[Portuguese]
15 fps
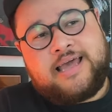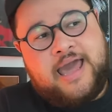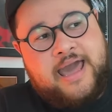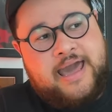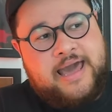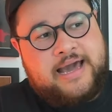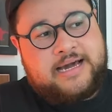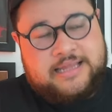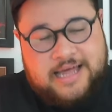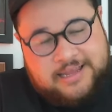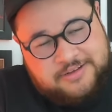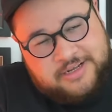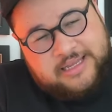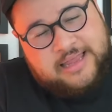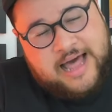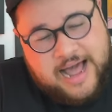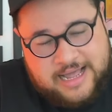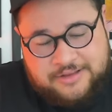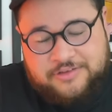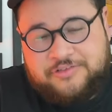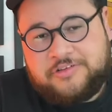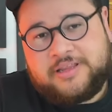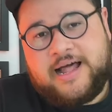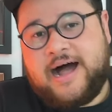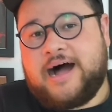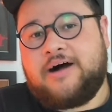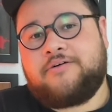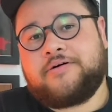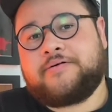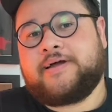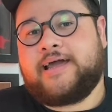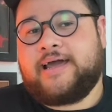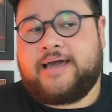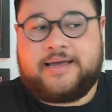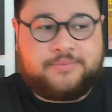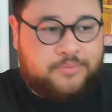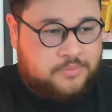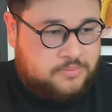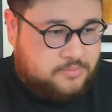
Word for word: É claro que lá no final é,